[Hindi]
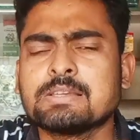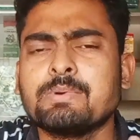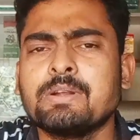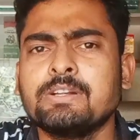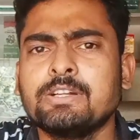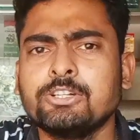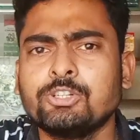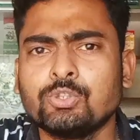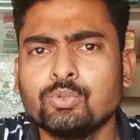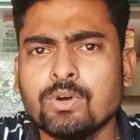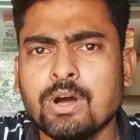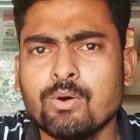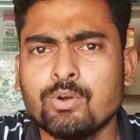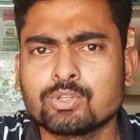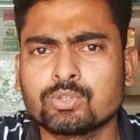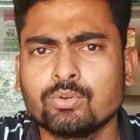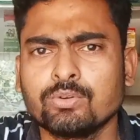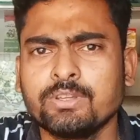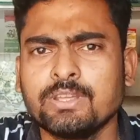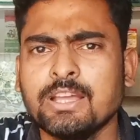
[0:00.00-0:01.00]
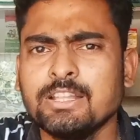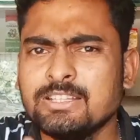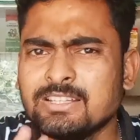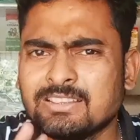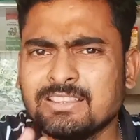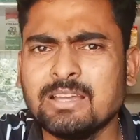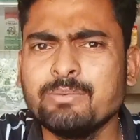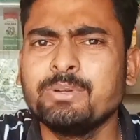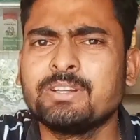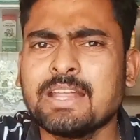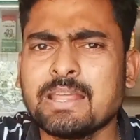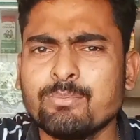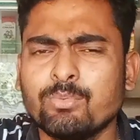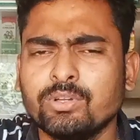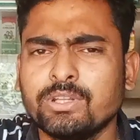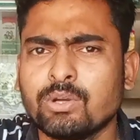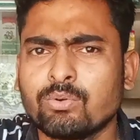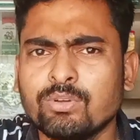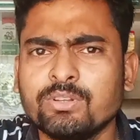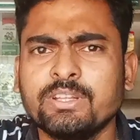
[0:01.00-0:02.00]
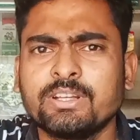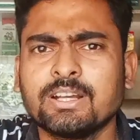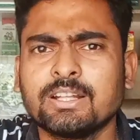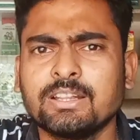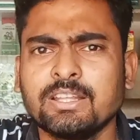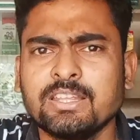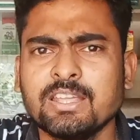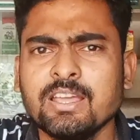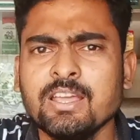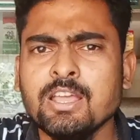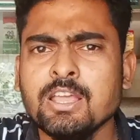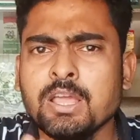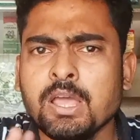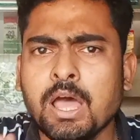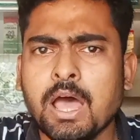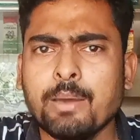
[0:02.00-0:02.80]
72 आवर्स हो गया जितना भी टाइम हो गया कोई दिक्कत नहीं है